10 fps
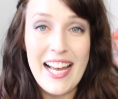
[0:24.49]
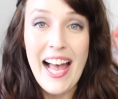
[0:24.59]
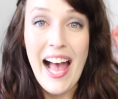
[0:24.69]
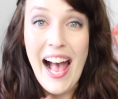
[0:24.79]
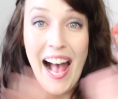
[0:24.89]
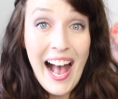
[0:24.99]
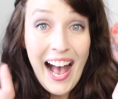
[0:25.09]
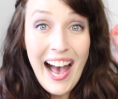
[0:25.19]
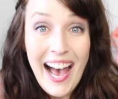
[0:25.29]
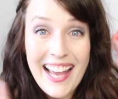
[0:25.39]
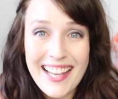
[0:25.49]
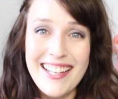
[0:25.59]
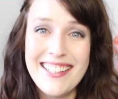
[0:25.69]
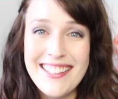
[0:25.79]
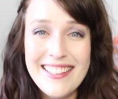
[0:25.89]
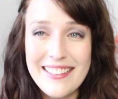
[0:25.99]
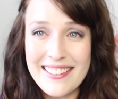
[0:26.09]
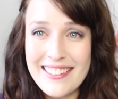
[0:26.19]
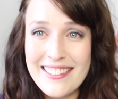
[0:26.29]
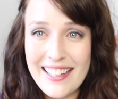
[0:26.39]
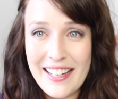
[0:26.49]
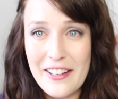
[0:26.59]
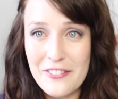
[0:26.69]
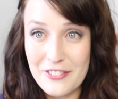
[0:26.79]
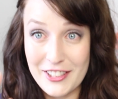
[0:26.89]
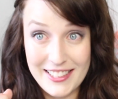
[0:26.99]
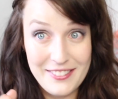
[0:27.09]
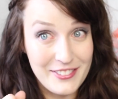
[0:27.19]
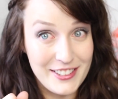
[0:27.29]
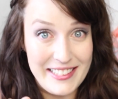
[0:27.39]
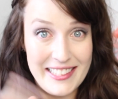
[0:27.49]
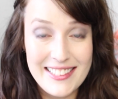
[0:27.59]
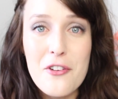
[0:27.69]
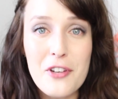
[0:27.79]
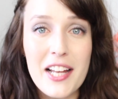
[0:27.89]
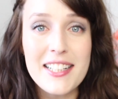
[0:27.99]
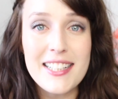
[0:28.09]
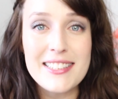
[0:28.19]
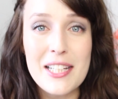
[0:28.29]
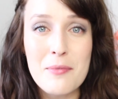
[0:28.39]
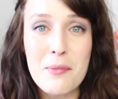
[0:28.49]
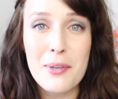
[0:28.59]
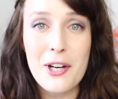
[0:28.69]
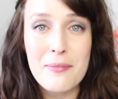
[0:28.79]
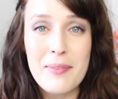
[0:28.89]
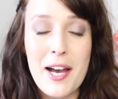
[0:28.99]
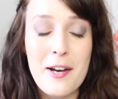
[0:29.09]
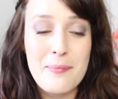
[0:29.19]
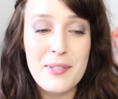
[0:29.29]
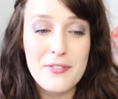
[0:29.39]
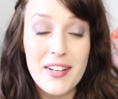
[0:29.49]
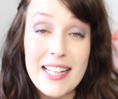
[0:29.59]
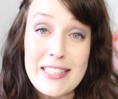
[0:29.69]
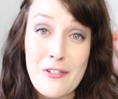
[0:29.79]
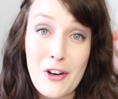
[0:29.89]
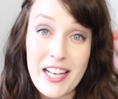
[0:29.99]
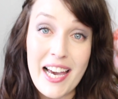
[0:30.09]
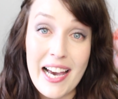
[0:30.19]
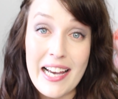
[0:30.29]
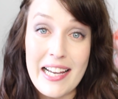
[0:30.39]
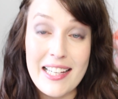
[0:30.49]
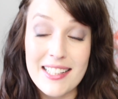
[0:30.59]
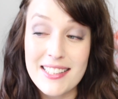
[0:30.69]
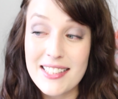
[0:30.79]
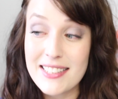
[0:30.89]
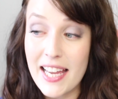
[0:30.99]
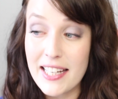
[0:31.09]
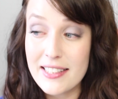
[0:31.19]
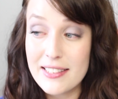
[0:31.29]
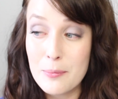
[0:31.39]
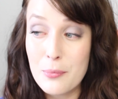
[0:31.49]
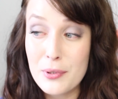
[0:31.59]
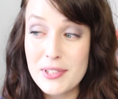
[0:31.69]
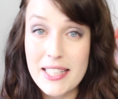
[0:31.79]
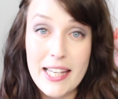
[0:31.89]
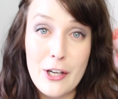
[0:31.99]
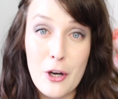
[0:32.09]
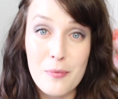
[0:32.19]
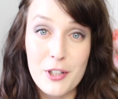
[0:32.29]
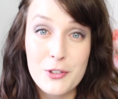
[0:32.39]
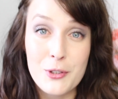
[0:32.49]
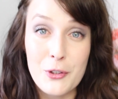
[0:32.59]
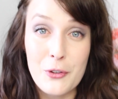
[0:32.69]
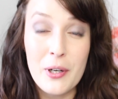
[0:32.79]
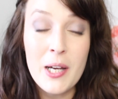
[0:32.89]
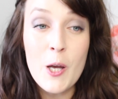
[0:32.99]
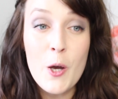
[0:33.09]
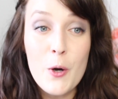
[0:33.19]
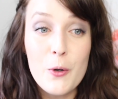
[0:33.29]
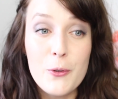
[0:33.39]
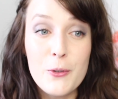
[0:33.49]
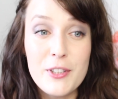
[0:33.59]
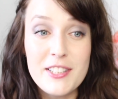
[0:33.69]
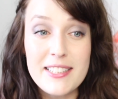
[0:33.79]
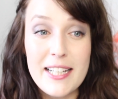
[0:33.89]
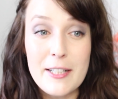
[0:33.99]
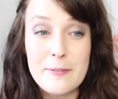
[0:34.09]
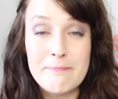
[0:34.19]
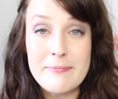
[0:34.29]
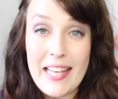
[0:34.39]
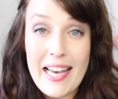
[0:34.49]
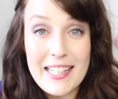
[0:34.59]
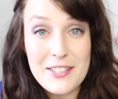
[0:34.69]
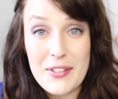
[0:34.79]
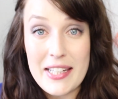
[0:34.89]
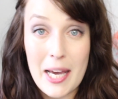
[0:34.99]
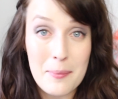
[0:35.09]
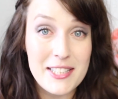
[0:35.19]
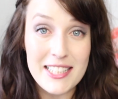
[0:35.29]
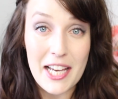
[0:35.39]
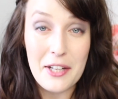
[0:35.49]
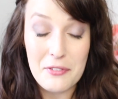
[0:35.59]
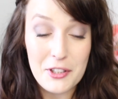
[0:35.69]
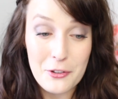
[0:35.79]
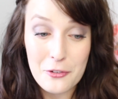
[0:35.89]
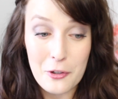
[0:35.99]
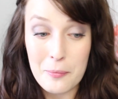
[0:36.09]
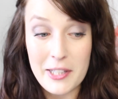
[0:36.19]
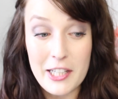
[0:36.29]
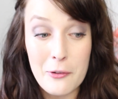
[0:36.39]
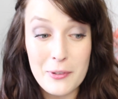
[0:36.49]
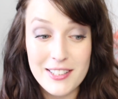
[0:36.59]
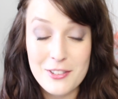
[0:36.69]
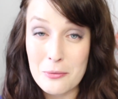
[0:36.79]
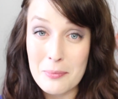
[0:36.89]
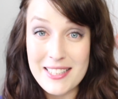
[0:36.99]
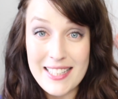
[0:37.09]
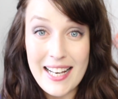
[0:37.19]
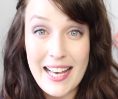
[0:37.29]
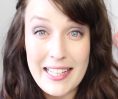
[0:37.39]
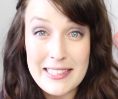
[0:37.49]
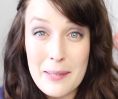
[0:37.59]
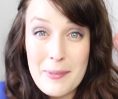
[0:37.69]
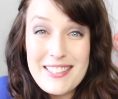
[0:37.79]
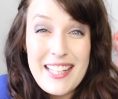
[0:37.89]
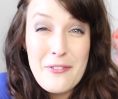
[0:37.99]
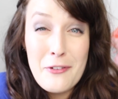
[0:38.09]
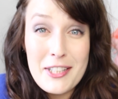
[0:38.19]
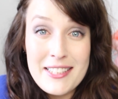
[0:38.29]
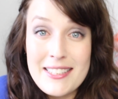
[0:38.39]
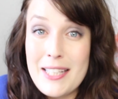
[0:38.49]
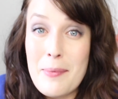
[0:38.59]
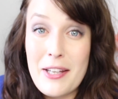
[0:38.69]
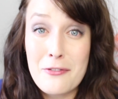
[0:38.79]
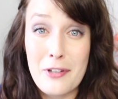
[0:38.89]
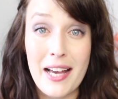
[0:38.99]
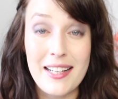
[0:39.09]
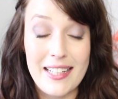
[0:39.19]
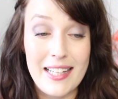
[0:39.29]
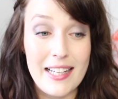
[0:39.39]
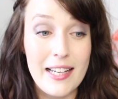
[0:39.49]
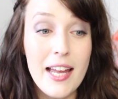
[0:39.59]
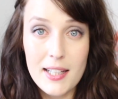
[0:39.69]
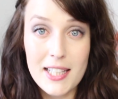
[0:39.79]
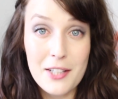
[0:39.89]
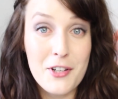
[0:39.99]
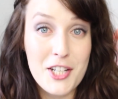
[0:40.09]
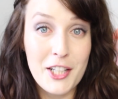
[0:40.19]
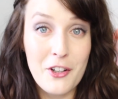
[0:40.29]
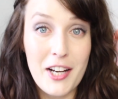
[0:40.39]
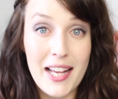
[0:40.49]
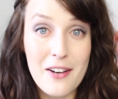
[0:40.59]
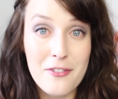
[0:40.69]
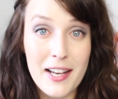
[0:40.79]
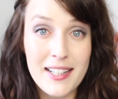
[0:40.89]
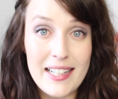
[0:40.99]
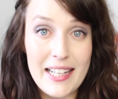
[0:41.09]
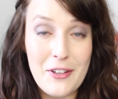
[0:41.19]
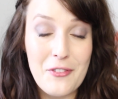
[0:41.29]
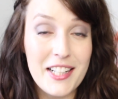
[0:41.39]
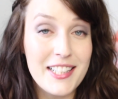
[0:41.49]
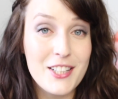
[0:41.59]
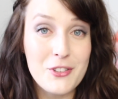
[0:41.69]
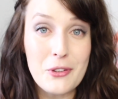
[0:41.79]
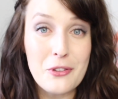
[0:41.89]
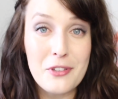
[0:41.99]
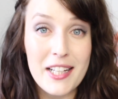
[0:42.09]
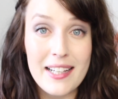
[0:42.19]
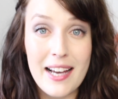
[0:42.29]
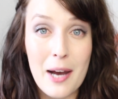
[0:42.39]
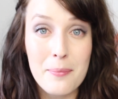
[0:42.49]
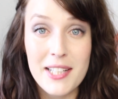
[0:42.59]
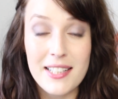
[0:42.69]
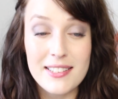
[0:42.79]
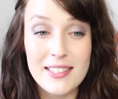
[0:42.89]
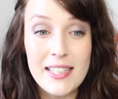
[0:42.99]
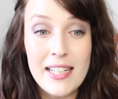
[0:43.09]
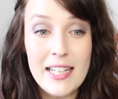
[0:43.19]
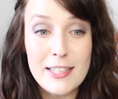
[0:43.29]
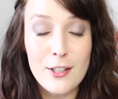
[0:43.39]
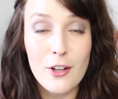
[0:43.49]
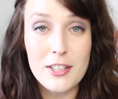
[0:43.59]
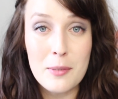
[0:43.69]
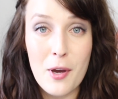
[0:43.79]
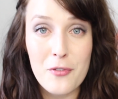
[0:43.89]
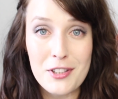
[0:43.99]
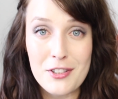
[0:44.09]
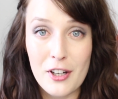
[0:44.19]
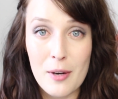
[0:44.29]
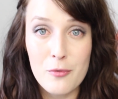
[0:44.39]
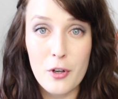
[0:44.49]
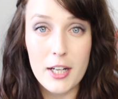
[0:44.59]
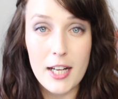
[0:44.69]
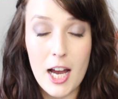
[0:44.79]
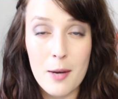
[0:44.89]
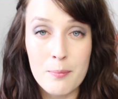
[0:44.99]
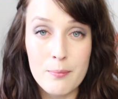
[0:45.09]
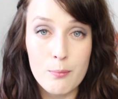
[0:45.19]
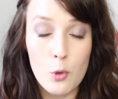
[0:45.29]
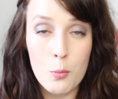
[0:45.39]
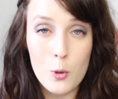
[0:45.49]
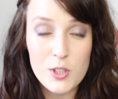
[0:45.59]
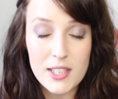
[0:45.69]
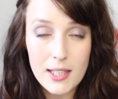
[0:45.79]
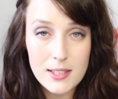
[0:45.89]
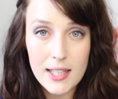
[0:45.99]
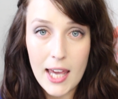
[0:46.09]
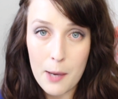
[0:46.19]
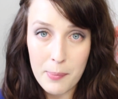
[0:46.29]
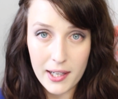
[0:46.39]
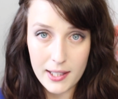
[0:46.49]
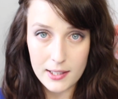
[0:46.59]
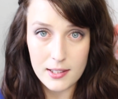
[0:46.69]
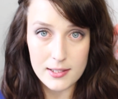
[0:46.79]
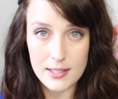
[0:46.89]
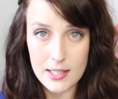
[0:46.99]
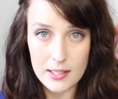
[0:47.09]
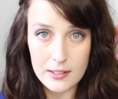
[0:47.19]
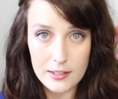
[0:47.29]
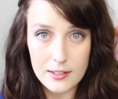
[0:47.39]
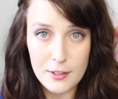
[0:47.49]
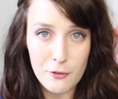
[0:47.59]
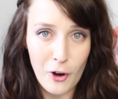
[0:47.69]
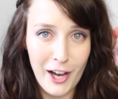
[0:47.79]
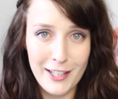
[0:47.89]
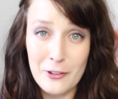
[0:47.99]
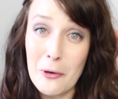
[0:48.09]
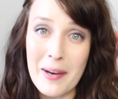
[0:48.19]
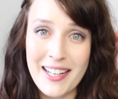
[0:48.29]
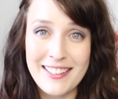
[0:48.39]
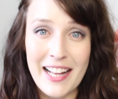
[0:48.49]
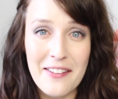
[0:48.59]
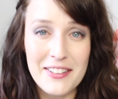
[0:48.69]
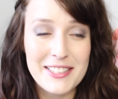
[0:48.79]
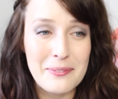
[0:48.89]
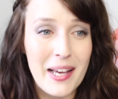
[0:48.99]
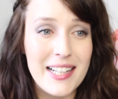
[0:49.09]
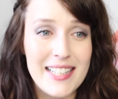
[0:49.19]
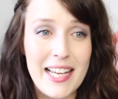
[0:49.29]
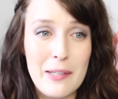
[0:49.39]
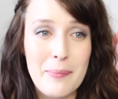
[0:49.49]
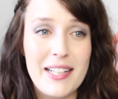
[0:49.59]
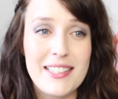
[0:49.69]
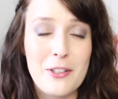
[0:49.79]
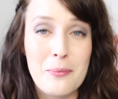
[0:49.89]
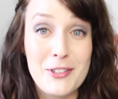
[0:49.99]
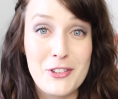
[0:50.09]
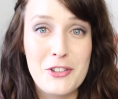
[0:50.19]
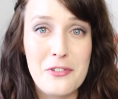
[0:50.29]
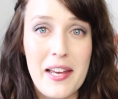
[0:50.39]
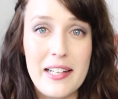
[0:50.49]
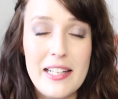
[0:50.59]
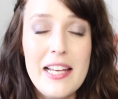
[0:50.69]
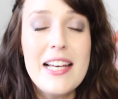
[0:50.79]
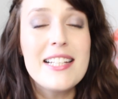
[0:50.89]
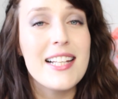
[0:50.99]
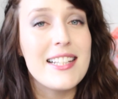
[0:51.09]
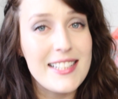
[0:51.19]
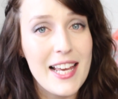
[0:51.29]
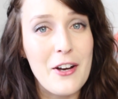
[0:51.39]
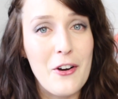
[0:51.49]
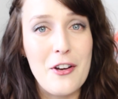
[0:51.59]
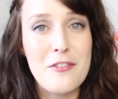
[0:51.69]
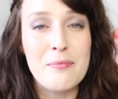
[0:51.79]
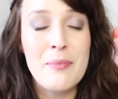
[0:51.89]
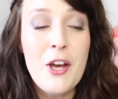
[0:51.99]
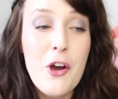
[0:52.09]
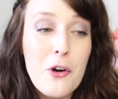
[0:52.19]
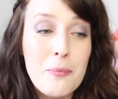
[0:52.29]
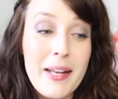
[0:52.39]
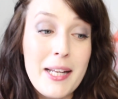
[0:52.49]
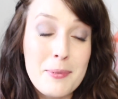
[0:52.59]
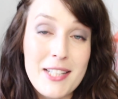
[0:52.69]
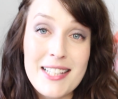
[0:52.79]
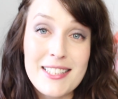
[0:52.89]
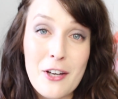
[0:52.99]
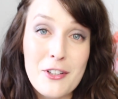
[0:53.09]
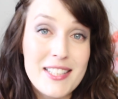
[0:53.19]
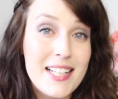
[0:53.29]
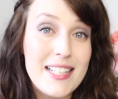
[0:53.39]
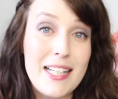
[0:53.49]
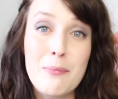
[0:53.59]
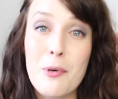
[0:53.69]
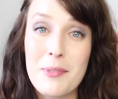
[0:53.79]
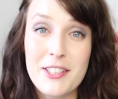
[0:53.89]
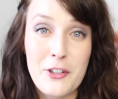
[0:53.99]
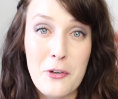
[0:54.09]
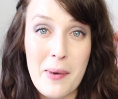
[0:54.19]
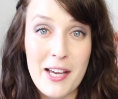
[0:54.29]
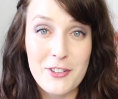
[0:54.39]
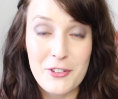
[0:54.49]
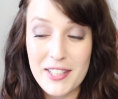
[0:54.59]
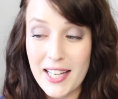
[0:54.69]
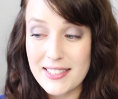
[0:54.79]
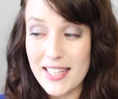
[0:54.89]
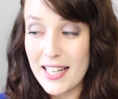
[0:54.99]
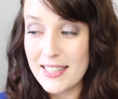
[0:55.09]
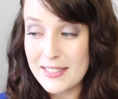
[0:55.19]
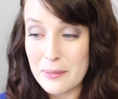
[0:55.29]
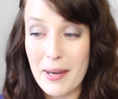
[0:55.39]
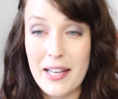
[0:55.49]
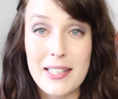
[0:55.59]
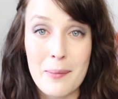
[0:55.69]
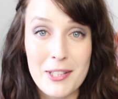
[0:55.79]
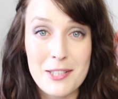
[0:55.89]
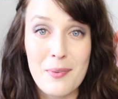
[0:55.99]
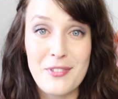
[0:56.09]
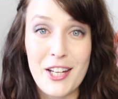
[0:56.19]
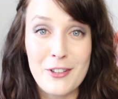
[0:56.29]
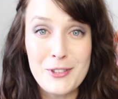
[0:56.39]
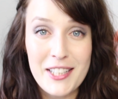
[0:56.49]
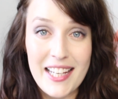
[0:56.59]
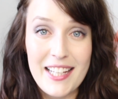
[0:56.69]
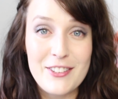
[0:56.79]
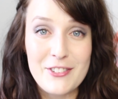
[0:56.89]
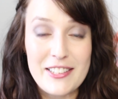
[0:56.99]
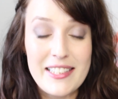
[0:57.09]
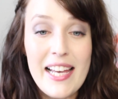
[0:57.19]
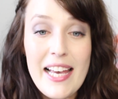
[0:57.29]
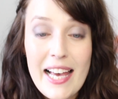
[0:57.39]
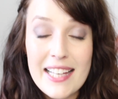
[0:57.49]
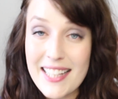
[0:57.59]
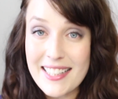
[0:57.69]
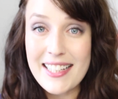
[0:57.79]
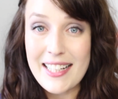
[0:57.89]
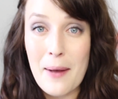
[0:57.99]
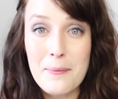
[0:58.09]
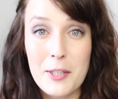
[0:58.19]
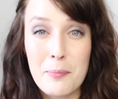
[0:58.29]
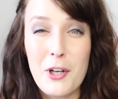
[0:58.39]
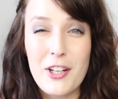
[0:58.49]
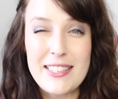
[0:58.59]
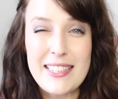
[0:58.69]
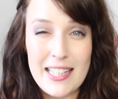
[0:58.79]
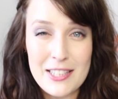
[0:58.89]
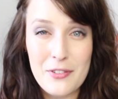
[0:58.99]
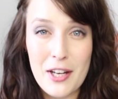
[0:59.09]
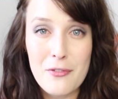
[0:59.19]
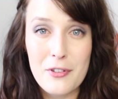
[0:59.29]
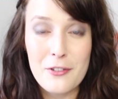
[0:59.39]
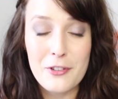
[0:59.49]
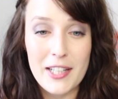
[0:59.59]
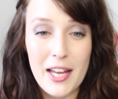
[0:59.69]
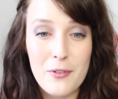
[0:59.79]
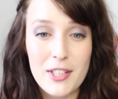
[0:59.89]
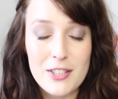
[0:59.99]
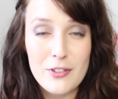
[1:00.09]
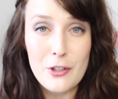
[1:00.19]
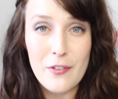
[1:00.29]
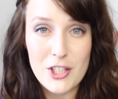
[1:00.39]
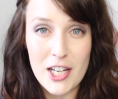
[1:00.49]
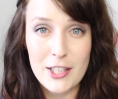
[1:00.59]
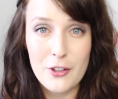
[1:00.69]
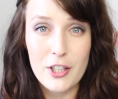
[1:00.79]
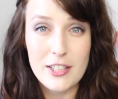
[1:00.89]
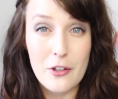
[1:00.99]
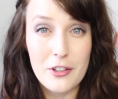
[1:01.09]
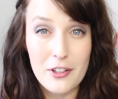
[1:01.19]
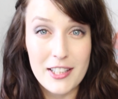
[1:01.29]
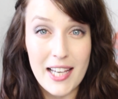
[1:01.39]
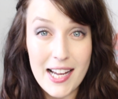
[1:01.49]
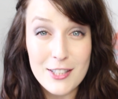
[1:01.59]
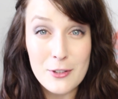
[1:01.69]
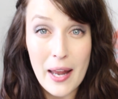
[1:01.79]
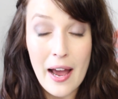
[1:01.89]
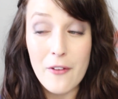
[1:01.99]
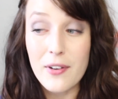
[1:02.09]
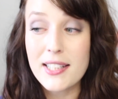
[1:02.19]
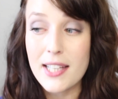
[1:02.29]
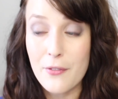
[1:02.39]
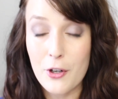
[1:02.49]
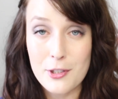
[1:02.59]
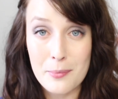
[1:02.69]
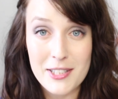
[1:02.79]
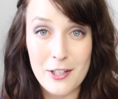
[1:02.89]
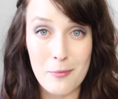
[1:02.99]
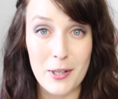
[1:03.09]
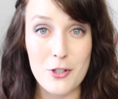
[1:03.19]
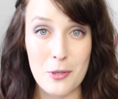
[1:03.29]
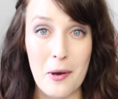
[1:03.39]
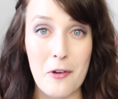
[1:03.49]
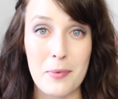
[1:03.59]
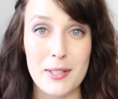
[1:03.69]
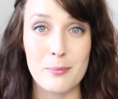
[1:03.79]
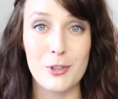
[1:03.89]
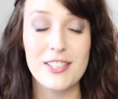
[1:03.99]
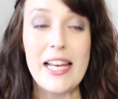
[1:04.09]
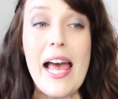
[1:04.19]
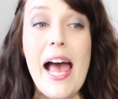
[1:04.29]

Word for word: Hi! Vorsicht, Vorsicht. Für alle, die es nicht mitbekommen haben, ich war letzte Woche krank. Ich hatte eine böse Kehlkopfentzündung und ähm, ja, deswegen gab es nicht ein Video von mir und es tut mir sehr leid. Aber es ging wirklich nicht, ich habe echt flach gelegen. Ich hätte wahrscheinlich noch länger flach gelegen, wenn ich nicht so gute Pflege gehabt hätte. Die Leute, die mir auf Instagram folgen, haben Momos riesen Care-Paket gesehen. Die Frau hat einen Oberknall, was die mir alles eingepackt hat, um gesund zu werden. Es hat sehr geholfen. Und mein Liebster hat sich auch sehr, sehr lieb um mich gekümmert und hat alles gemacht, damit es mir wieder gut geht. Und es hat geklappt. Ich bin noch nicht ganz wieder fit, von daher wird das Video wahrscheinlich heute auch noch allzu lang, weil ich einfach noch so ein bisschen auf meine Stimme aufpassen muss.